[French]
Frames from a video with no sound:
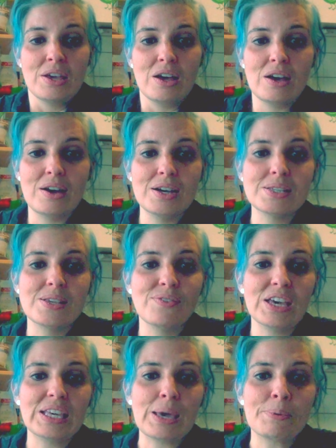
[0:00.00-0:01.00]
Ah, c'est
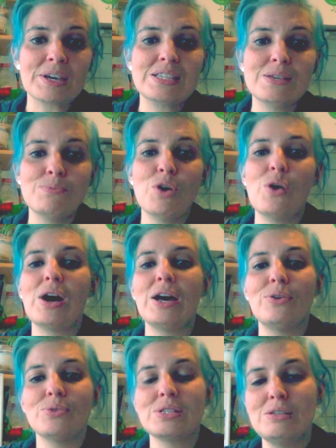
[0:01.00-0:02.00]
vrai qu'après des mois au
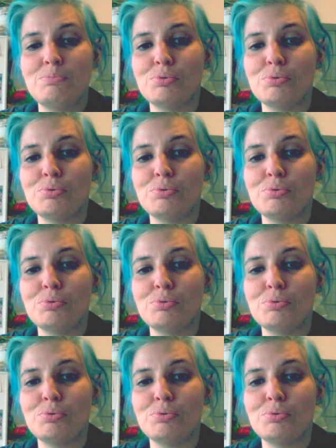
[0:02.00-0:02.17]
ralenti